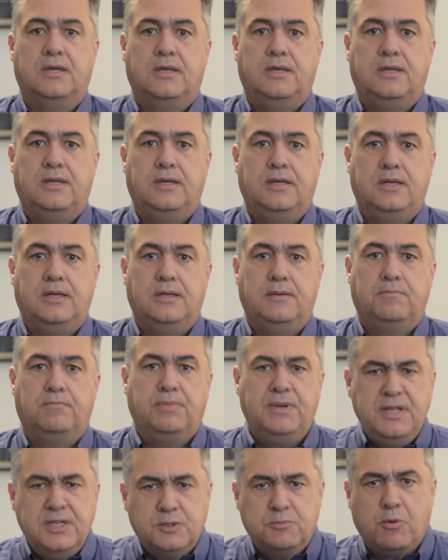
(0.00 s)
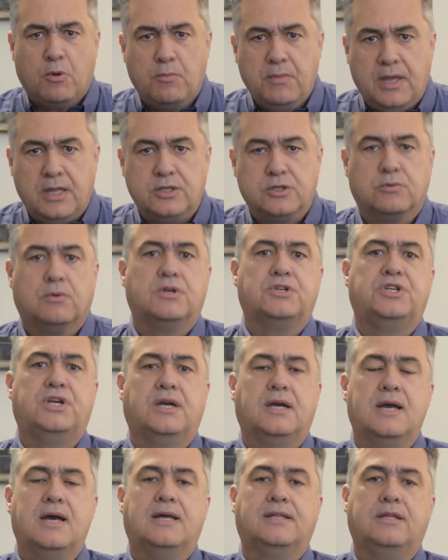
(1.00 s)
E principalmente com a
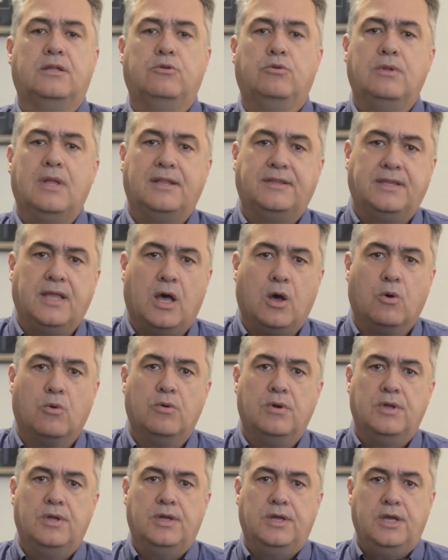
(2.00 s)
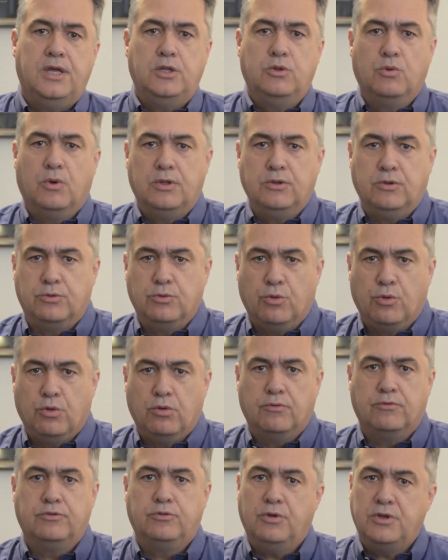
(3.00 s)
chegada do Natal e do Ano
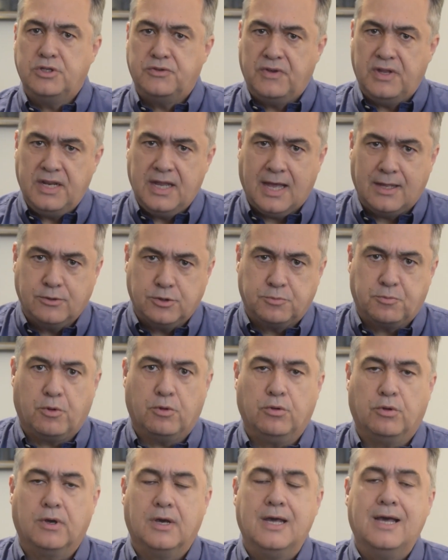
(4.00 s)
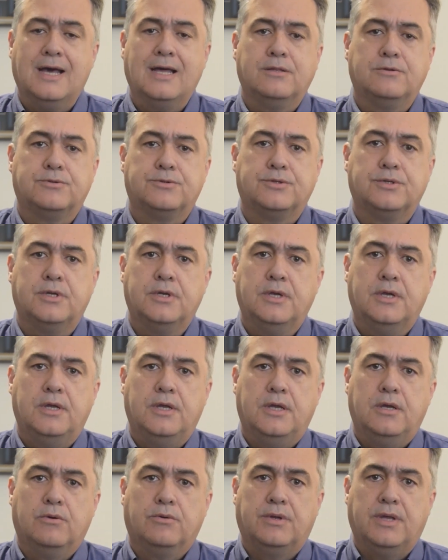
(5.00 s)
Novo, dois feriados prolongados,
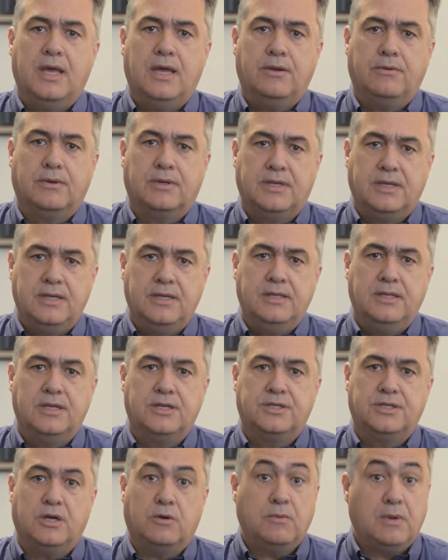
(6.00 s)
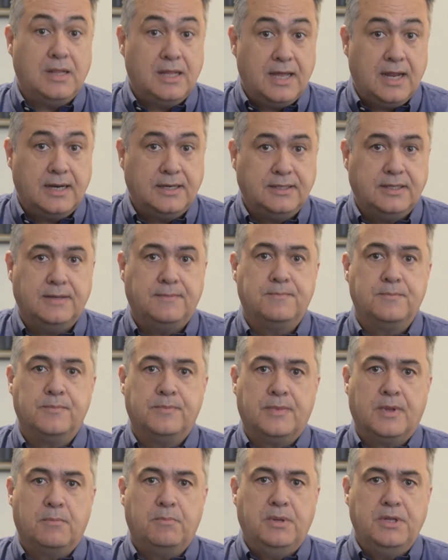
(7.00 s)
eu quero aqui deixar um alerta
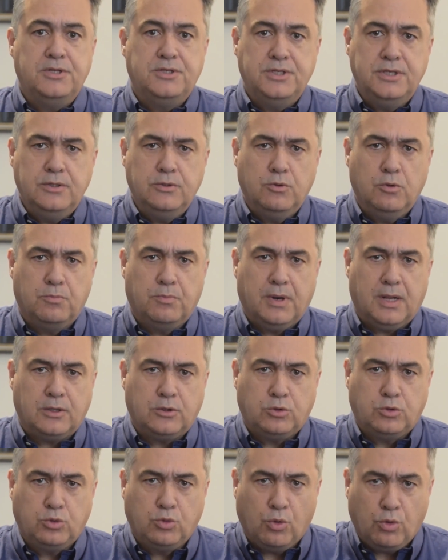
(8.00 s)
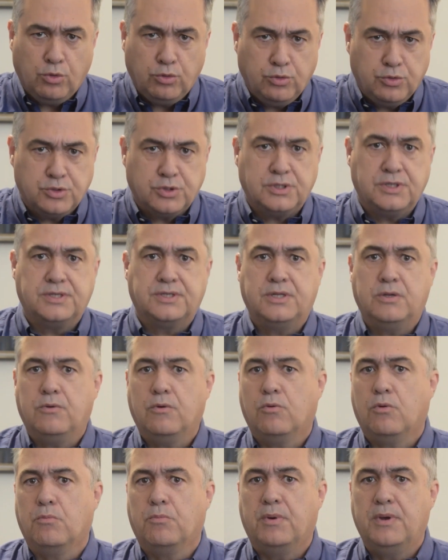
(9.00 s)
pedindo para todos que estão
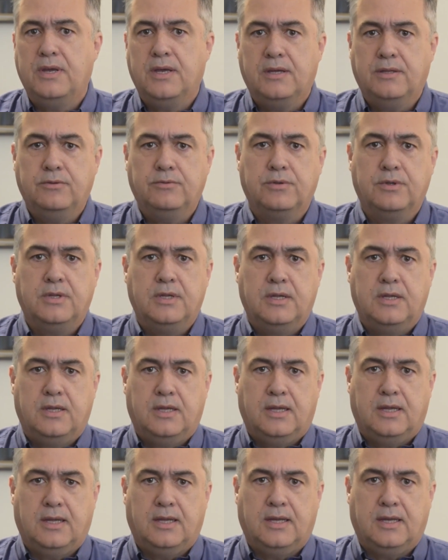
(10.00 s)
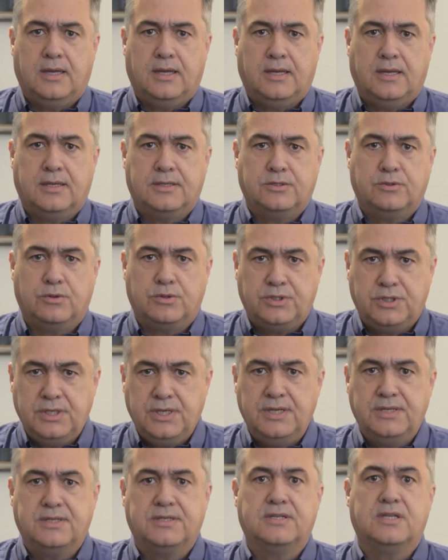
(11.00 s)
acompanhando ah, as
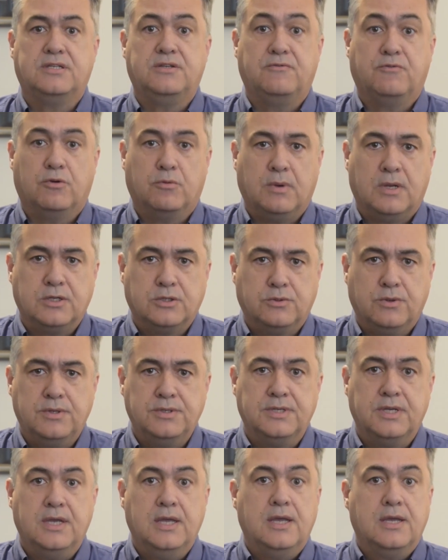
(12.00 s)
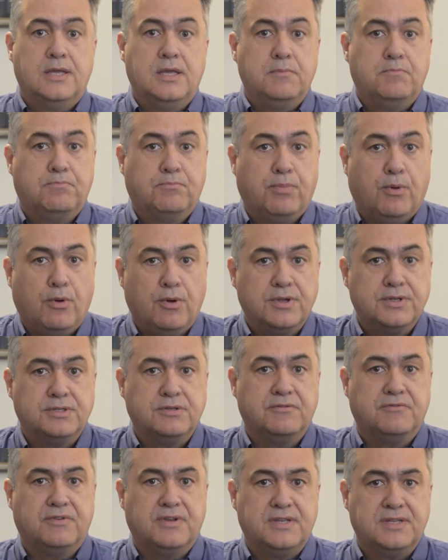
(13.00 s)
notícias, as informações, que
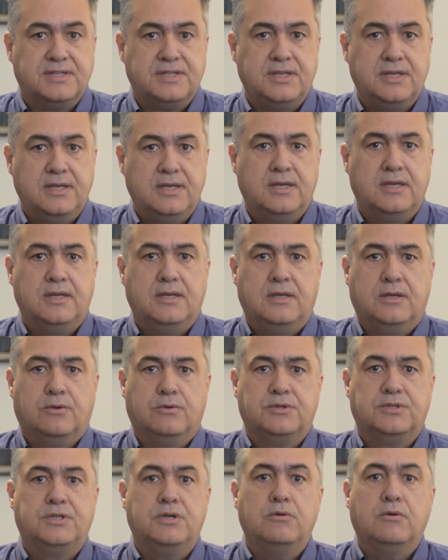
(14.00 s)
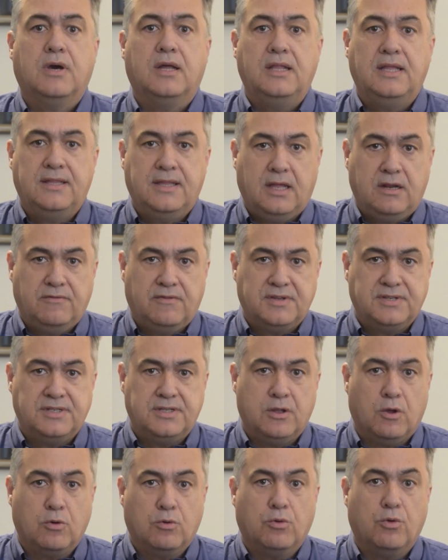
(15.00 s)
possam fazer o seu calendário
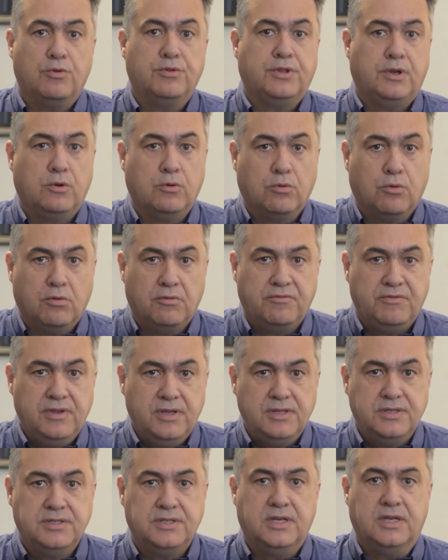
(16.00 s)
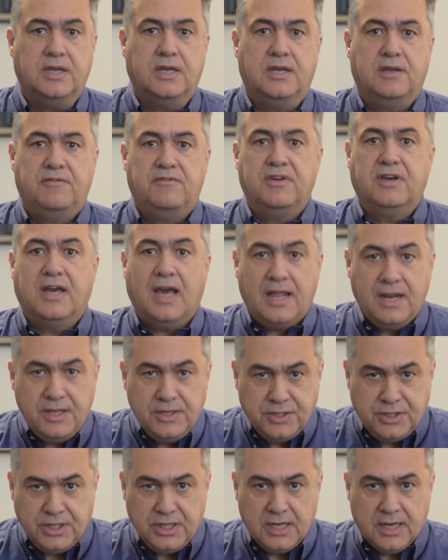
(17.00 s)
vacinal contra o Covid ficar
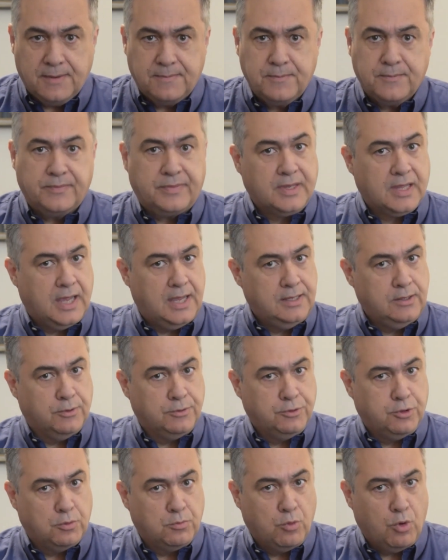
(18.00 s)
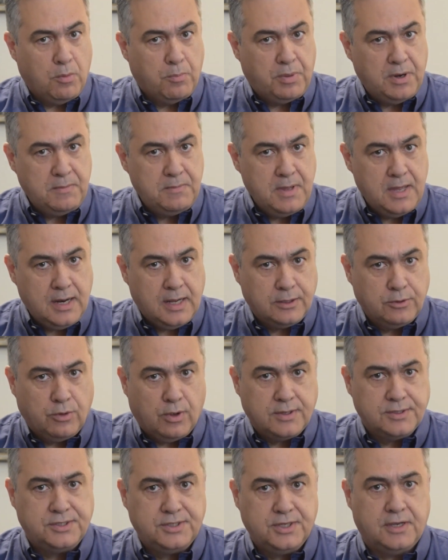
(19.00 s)
em dia. Quem não tomou a primeira
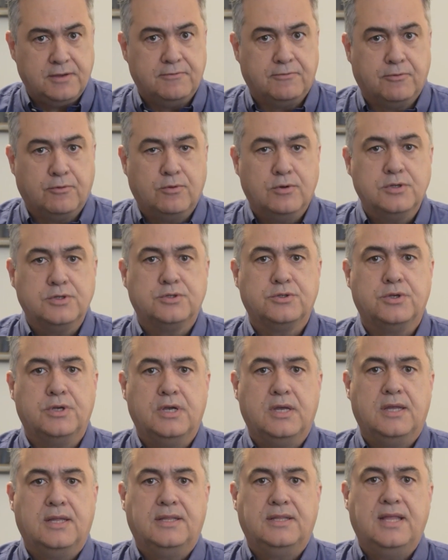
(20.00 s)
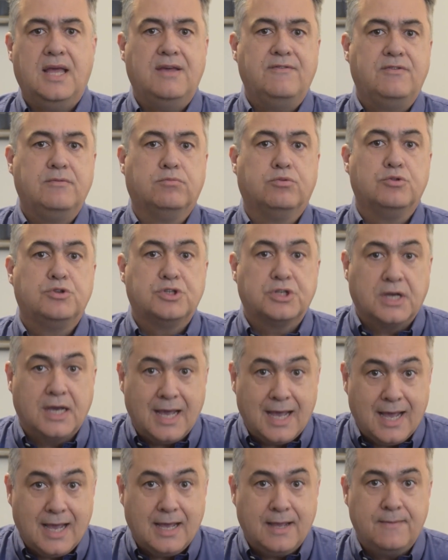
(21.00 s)
dose de reforço deve
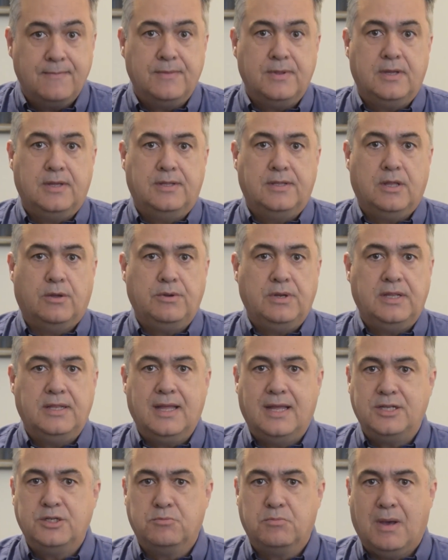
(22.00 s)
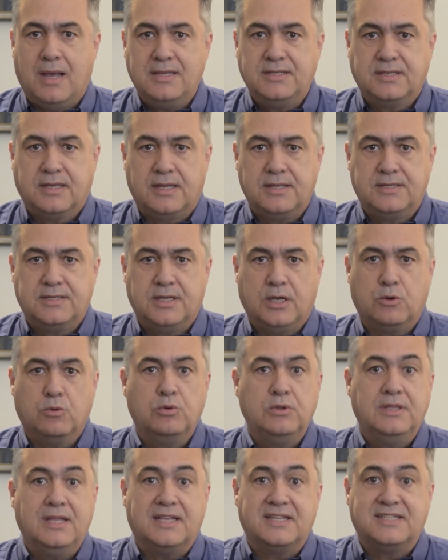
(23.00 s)
buscar na unidade básica de
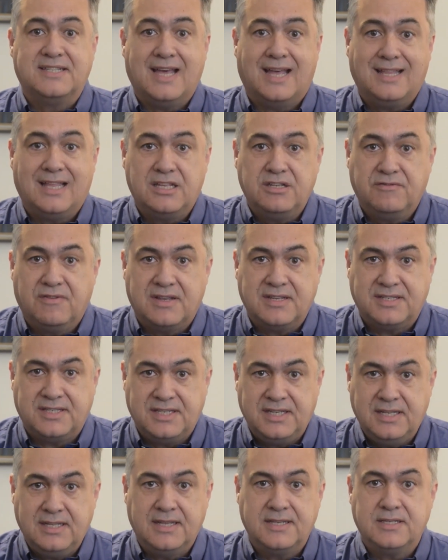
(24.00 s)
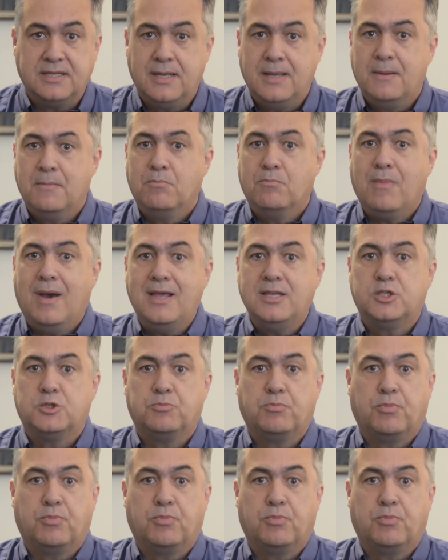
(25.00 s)
saúde, na sala de vacinas mais